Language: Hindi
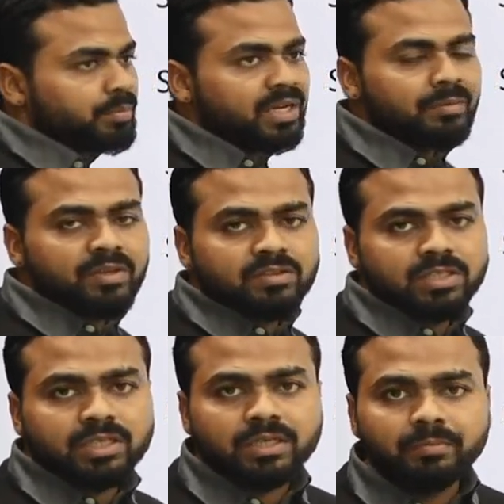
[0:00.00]
बिना
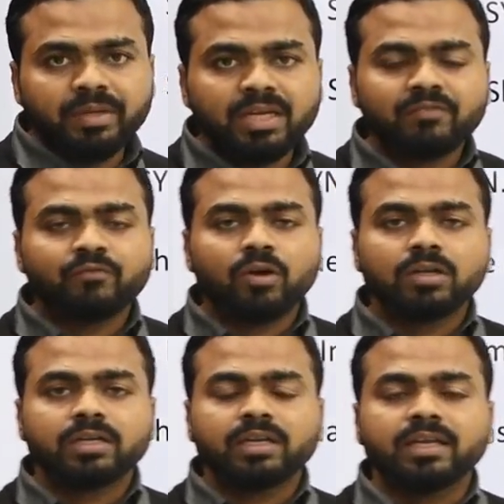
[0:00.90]
मिस्टेक के बिना
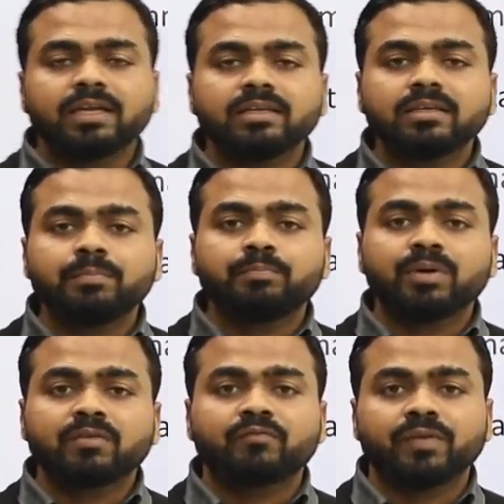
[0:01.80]
फॉल्ट के यानी कि
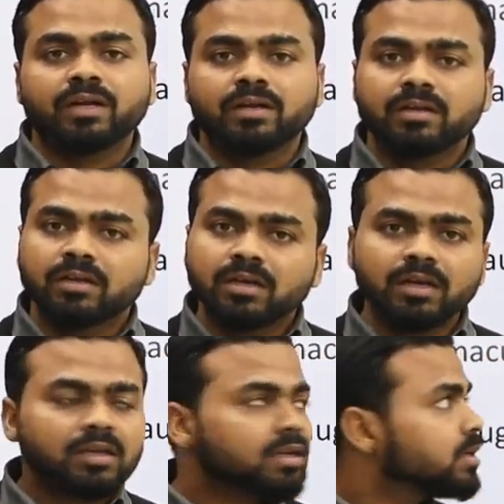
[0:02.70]
परफेक्ट
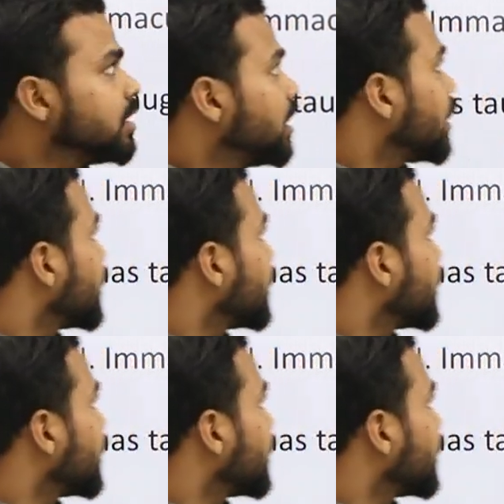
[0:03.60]
क्लियर अगर